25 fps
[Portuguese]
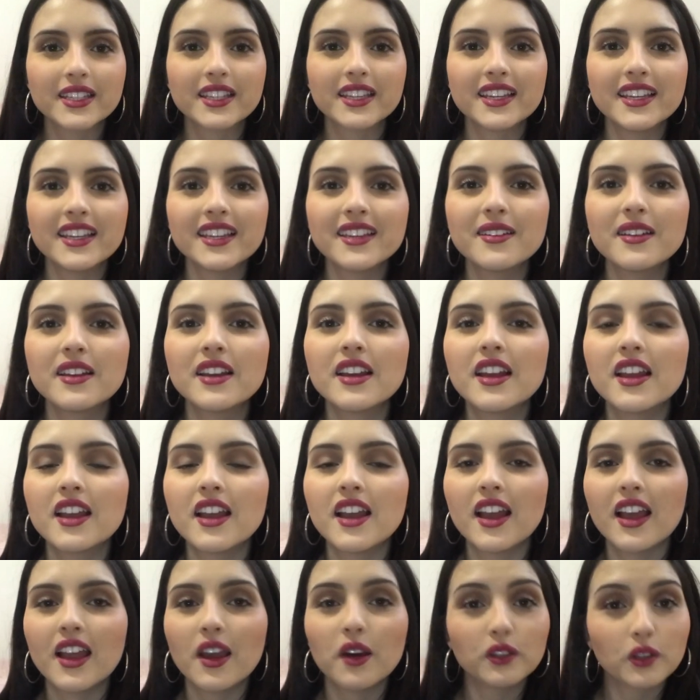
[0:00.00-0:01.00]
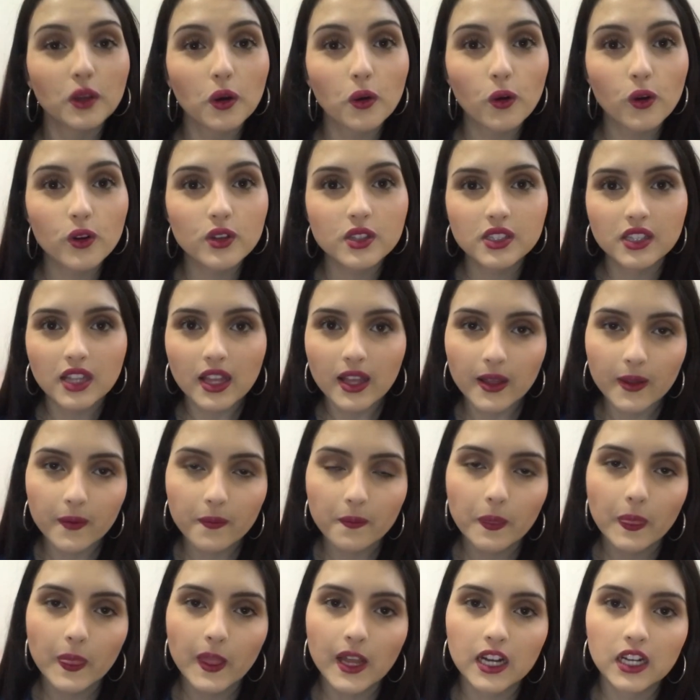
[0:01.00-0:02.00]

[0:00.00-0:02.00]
que eu não gostei.